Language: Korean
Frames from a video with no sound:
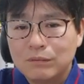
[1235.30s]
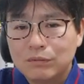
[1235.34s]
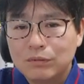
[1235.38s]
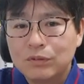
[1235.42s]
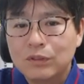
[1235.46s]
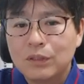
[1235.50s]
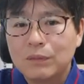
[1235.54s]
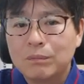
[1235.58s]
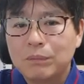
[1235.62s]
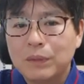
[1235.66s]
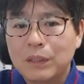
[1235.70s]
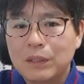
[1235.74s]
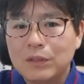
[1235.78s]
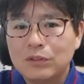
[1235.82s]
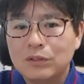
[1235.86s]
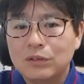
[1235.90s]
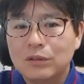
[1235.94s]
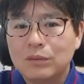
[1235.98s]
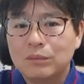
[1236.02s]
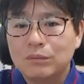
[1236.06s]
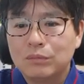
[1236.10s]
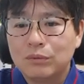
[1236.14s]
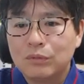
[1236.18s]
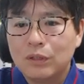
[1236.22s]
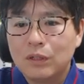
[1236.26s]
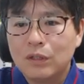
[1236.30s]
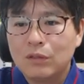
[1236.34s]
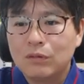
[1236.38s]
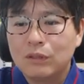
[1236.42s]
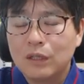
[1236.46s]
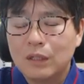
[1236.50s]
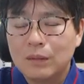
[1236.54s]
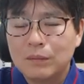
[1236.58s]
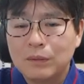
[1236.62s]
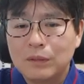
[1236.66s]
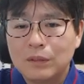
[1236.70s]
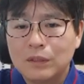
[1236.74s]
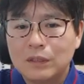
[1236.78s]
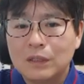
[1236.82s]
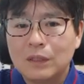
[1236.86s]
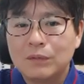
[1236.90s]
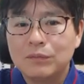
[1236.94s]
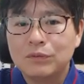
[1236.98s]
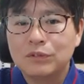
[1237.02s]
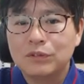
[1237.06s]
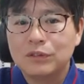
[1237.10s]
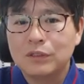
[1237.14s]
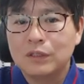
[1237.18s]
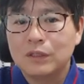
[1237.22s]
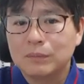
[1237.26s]
붓기 빠지고 뭐하고 하면 2,
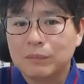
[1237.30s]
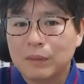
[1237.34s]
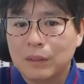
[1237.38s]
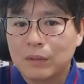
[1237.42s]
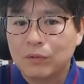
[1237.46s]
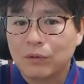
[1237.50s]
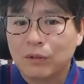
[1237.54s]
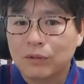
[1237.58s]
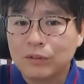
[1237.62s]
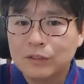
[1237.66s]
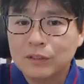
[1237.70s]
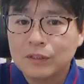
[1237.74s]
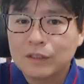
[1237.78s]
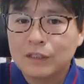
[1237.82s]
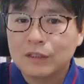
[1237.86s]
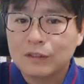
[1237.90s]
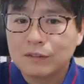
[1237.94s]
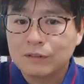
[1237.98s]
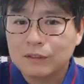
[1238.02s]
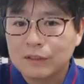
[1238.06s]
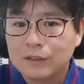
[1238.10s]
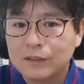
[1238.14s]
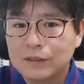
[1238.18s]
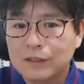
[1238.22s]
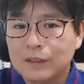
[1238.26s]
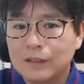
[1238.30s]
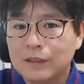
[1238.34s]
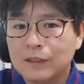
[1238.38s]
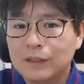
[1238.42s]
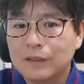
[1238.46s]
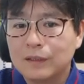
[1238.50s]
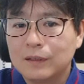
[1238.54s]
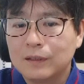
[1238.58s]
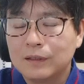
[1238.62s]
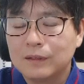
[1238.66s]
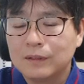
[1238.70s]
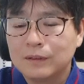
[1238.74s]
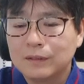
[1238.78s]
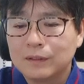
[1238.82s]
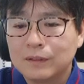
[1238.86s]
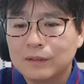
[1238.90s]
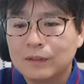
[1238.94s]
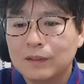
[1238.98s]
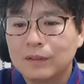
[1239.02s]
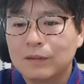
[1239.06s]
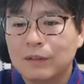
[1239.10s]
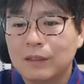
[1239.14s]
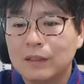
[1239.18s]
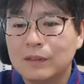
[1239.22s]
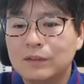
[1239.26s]
3주 지나면 바로 걷는다고 그랬잖아요.
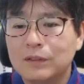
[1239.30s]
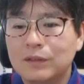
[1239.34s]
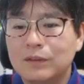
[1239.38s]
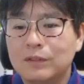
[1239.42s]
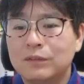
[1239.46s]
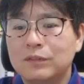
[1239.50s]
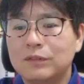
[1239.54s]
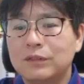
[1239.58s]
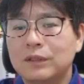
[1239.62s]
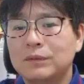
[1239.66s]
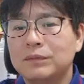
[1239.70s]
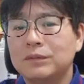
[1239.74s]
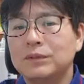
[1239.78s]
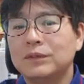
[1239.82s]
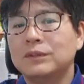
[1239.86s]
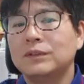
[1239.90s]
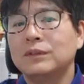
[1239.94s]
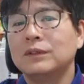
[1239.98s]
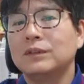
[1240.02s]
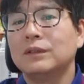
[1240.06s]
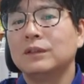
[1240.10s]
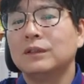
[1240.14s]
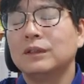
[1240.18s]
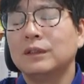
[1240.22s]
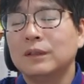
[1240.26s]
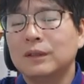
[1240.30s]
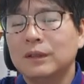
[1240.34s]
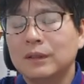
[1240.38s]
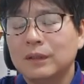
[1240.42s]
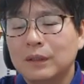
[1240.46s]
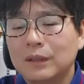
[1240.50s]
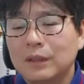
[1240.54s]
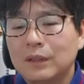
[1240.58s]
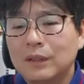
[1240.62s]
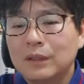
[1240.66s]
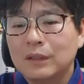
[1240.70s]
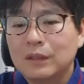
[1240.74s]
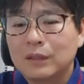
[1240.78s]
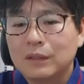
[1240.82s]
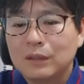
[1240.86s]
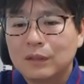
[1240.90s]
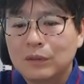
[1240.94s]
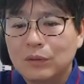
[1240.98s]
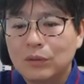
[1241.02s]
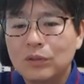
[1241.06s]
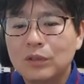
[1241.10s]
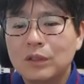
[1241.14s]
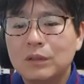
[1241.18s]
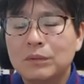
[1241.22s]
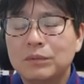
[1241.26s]
근데 관절 유압술은
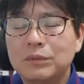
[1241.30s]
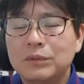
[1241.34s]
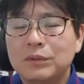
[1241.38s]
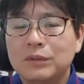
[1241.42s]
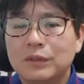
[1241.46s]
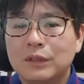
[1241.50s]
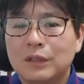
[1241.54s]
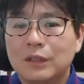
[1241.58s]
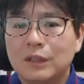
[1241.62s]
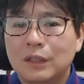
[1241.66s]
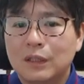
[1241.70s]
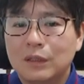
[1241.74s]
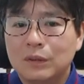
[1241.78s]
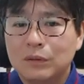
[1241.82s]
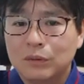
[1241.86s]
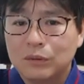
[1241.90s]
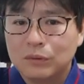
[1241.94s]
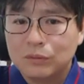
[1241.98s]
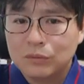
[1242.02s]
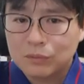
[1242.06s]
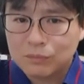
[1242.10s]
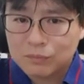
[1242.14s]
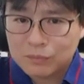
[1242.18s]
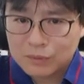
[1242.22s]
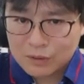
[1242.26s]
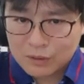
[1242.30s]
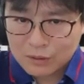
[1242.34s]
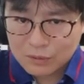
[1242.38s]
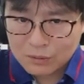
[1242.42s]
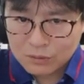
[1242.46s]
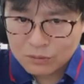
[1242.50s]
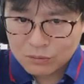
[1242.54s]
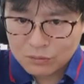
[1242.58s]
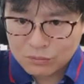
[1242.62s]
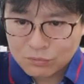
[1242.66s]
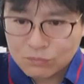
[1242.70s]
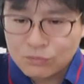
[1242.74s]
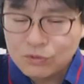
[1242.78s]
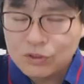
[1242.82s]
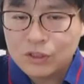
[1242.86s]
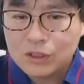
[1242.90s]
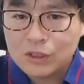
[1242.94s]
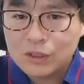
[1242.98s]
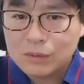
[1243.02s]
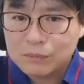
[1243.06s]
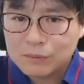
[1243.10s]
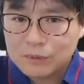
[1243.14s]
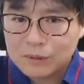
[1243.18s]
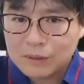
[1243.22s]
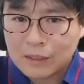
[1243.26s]
통기부스 기간도 좀 길고
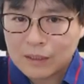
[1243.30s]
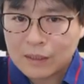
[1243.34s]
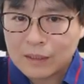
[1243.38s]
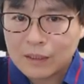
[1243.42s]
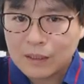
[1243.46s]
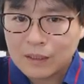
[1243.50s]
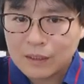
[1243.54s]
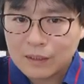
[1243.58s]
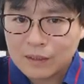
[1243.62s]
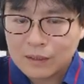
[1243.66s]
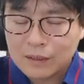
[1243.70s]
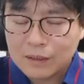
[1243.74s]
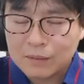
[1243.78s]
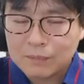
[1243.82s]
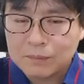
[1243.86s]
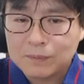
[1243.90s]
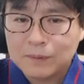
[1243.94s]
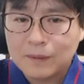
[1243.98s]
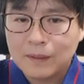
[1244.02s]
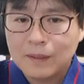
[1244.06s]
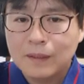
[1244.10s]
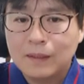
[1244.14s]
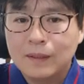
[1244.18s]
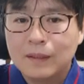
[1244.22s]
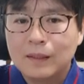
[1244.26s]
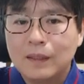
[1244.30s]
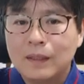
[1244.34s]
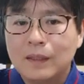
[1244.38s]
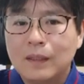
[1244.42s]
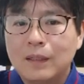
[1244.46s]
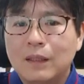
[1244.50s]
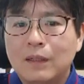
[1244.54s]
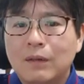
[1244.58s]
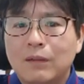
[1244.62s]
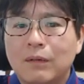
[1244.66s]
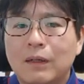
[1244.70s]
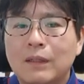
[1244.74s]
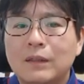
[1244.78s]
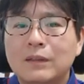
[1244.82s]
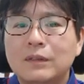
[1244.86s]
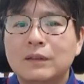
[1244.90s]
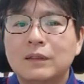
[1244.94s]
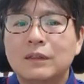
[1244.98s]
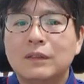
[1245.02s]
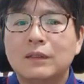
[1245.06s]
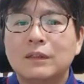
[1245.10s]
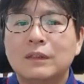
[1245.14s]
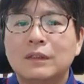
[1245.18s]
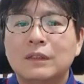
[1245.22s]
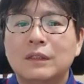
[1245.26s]
움직이면안 되기 때문에
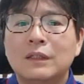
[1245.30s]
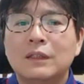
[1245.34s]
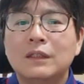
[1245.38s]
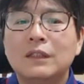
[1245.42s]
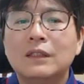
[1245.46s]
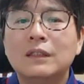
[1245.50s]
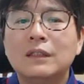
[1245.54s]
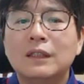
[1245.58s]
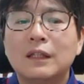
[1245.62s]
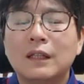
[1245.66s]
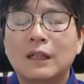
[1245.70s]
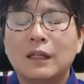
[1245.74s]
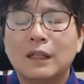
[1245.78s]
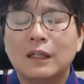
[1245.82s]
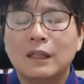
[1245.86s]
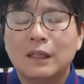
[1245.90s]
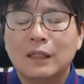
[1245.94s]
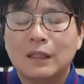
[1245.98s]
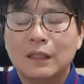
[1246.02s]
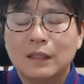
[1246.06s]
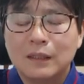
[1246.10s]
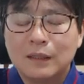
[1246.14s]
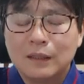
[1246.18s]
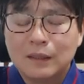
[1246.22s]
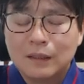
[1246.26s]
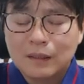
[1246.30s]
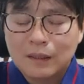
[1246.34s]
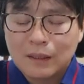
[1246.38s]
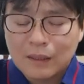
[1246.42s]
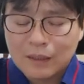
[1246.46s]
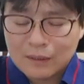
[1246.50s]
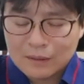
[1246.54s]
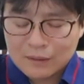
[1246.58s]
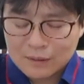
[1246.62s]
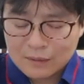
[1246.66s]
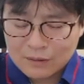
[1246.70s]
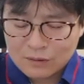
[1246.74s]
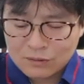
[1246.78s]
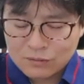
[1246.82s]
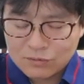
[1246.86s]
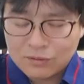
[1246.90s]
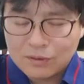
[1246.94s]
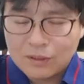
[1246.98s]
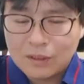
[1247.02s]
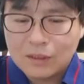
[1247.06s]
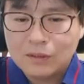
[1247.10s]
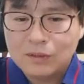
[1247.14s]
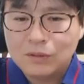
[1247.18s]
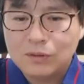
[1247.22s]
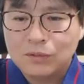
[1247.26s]
관절을 딛는데 한 두
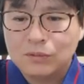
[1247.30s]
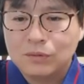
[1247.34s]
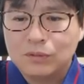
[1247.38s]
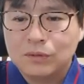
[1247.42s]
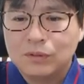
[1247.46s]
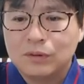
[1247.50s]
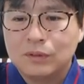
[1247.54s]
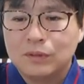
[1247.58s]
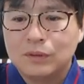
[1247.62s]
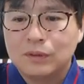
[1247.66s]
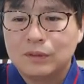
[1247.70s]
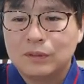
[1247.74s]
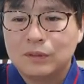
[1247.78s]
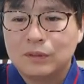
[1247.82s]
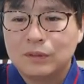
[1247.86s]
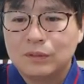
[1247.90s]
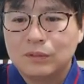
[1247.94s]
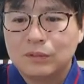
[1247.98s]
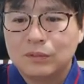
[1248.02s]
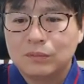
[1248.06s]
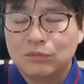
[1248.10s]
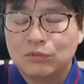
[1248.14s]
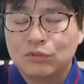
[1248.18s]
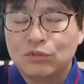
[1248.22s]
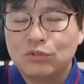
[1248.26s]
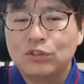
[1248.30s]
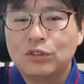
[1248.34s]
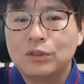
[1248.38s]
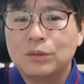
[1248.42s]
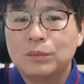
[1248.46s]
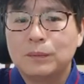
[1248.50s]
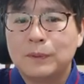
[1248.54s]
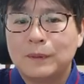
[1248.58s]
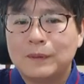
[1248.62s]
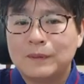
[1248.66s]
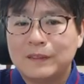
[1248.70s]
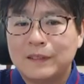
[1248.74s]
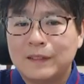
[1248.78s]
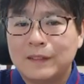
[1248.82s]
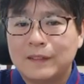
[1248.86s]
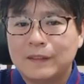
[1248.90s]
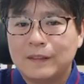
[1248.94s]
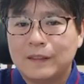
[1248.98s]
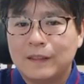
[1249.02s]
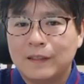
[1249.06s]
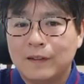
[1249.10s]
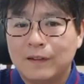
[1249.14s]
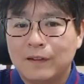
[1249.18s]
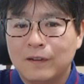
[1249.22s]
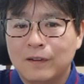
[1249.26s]
달 정도는 좀 조심하셔야
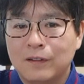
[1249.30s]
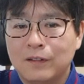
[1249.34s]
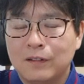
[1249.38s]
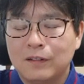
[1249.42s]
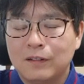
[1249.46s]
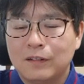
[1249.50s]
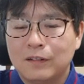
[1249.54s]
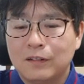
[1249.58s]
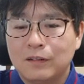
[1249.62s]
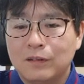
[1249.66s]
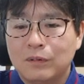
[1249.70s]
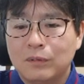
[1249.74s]
돼요.